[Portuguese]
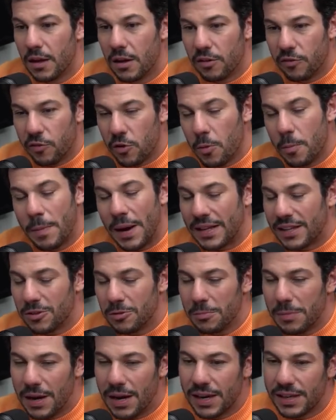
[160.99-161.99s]
foi um baita de
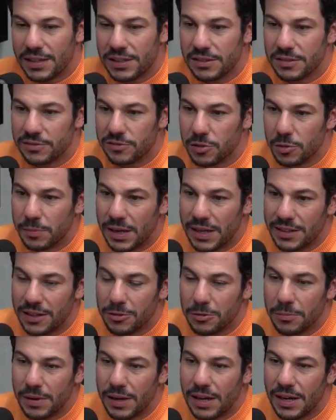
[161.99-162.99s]
um baque, foi um baita
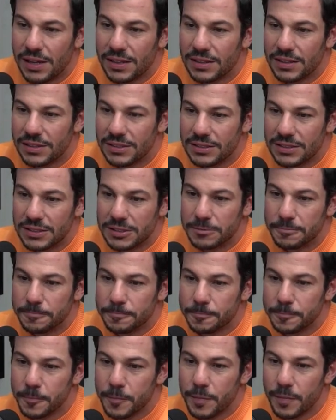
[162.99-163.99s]
de um baque
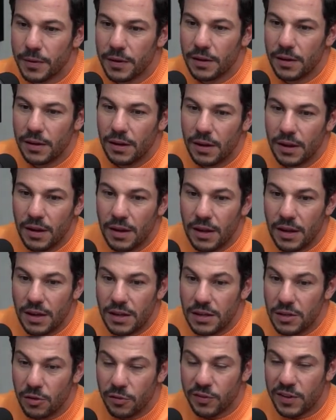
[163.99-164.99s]

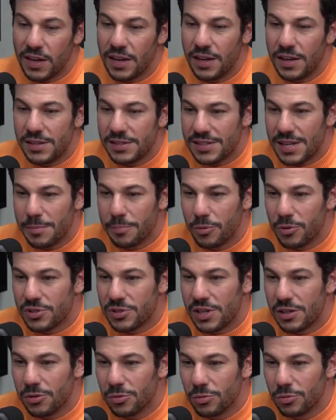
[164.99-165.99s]
e eu fiquei
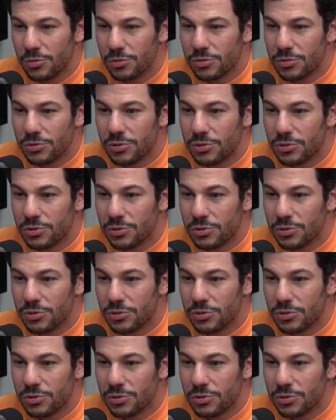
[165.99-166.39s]
100%